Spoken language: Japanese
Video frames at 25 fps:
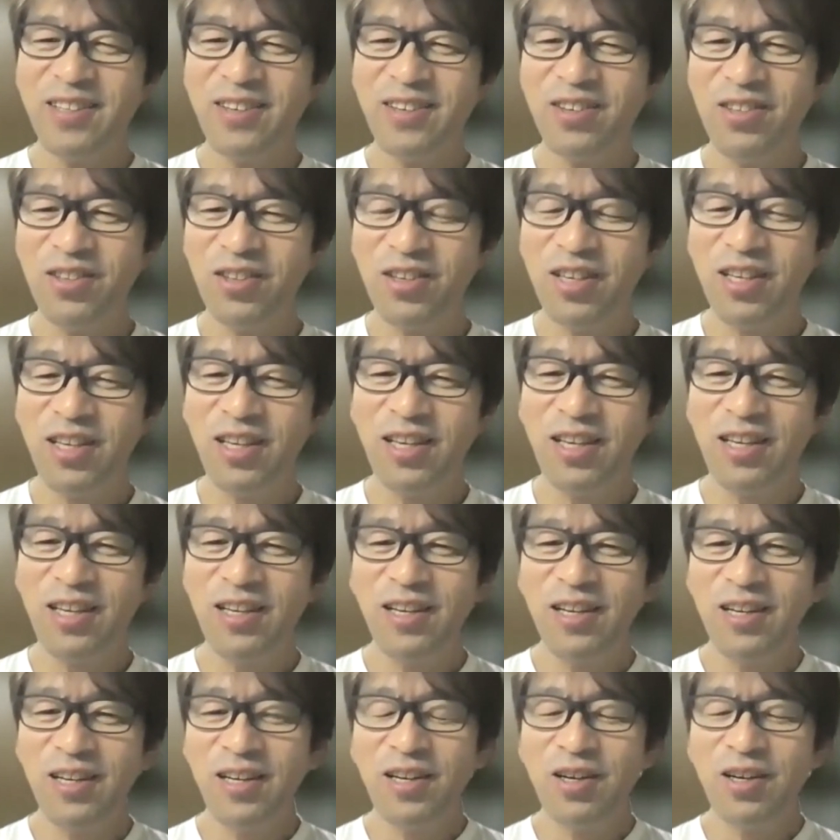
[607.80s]
時々、
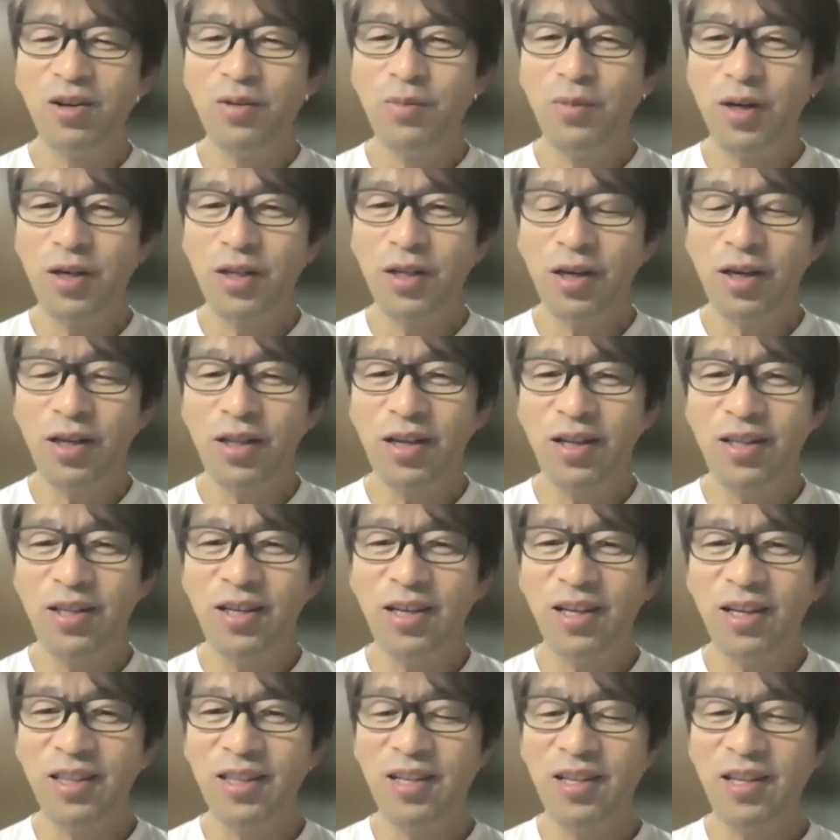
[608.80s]
お前だけ何
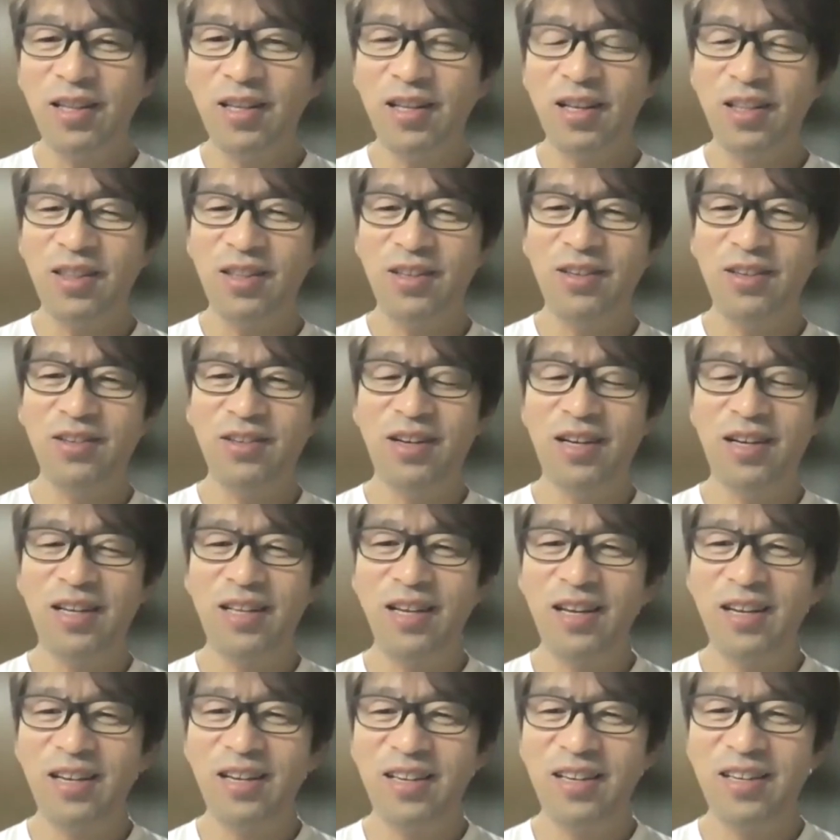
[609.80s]
やってんだっていうのが
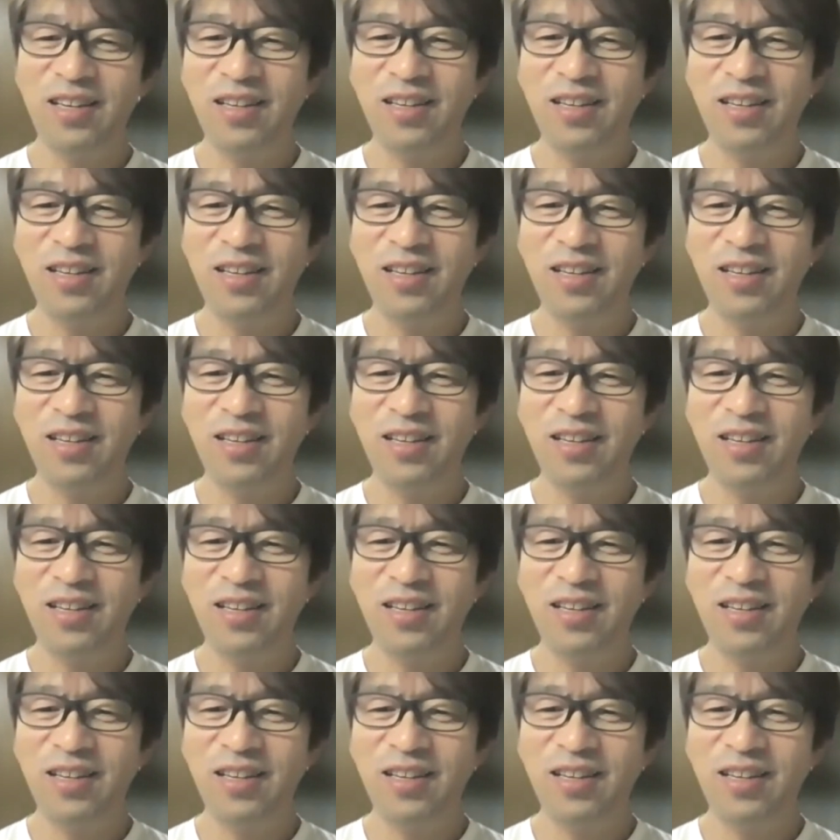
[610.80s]
ね、